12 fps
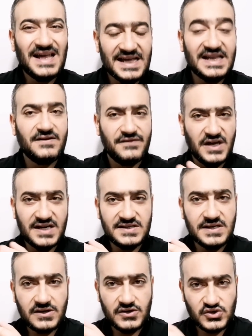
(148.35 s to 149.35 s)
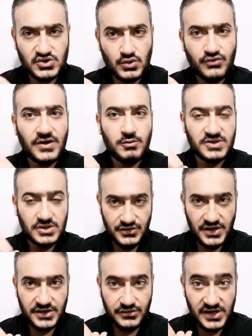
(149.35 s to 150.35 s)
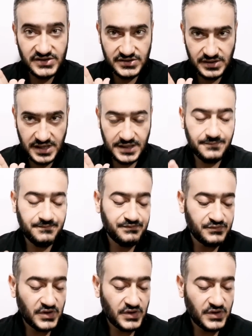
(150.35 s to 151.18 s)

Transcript: إلا في أضيق الظروف لو بترضعي رضاعة صناعية